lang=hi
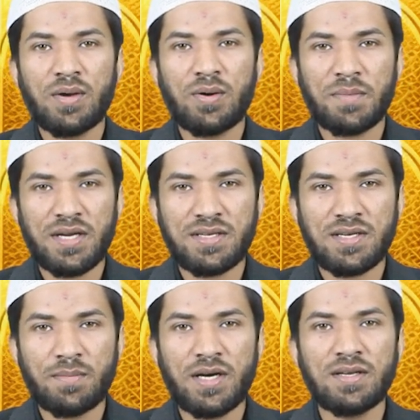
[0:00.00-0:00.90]
और माह
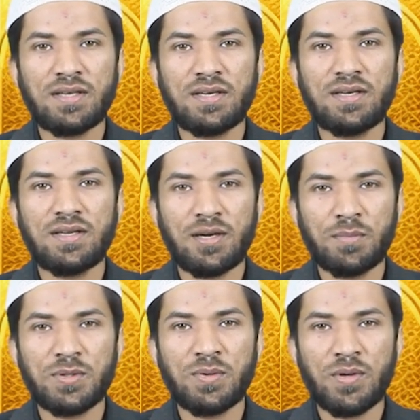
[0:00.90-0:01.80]
शबान की
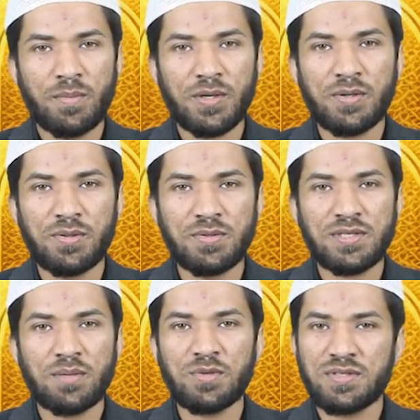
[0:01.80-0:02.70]
रहमतों और बरकतों
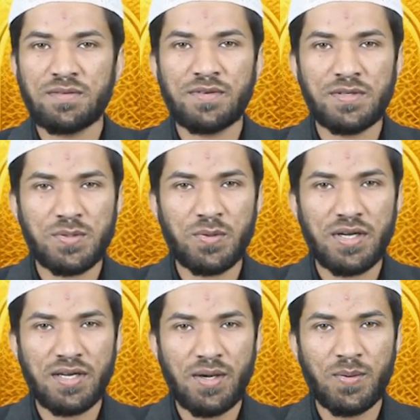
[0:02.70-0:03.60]
से मुस्तफ़ हो
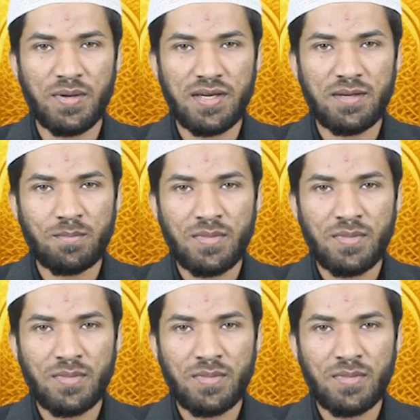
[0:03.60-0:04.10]
रहे होंगे